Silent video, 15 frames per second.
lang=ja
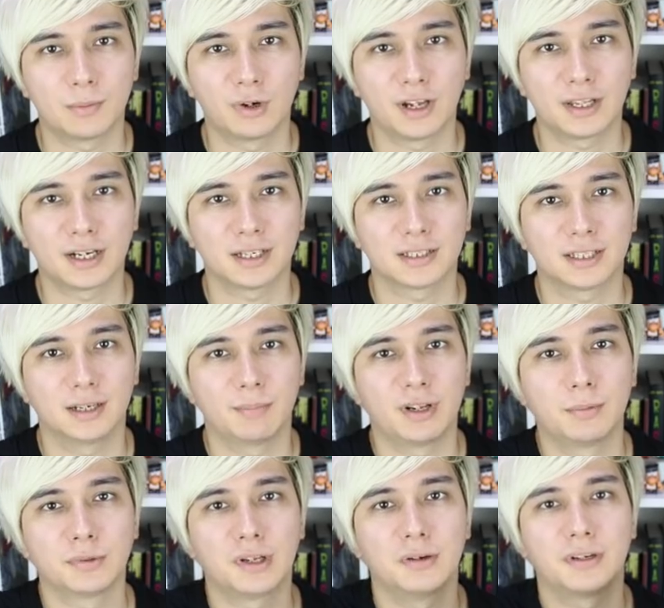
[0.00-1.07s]
もらえたかったら
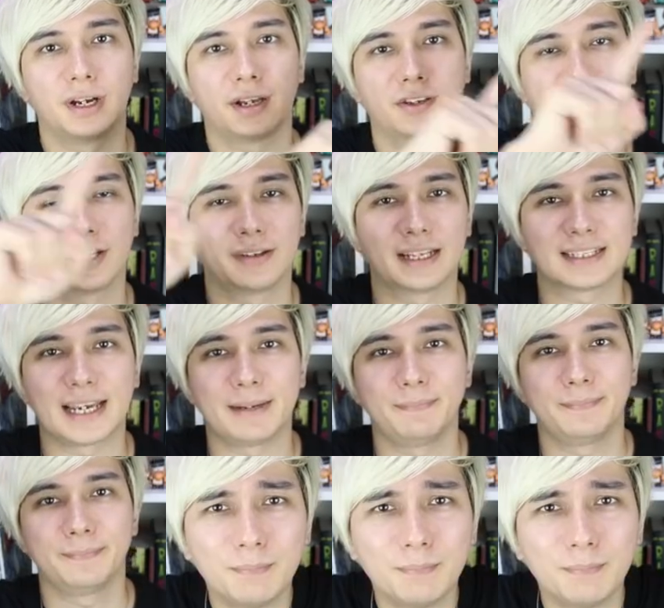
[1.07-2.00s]
ベルボタンをクリックしてください。